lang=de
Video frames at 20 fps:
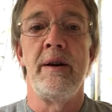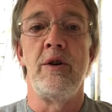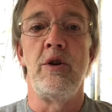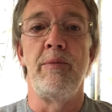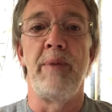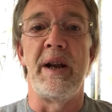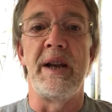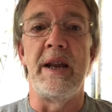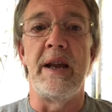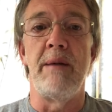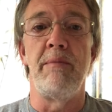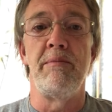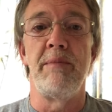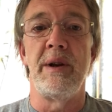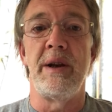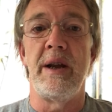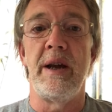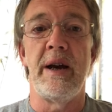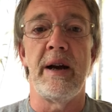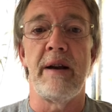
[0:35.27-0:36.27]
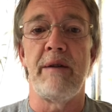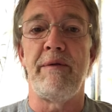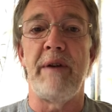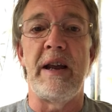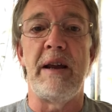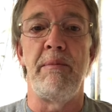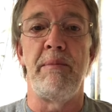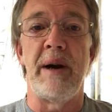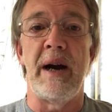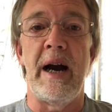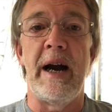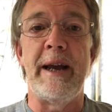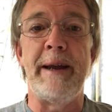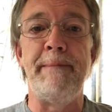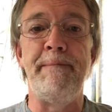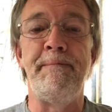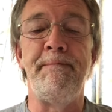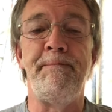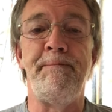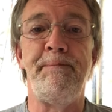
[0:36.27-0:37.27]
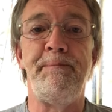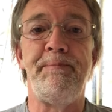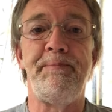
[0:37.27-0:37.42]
übernehmen in irgendwelchen Bereichen.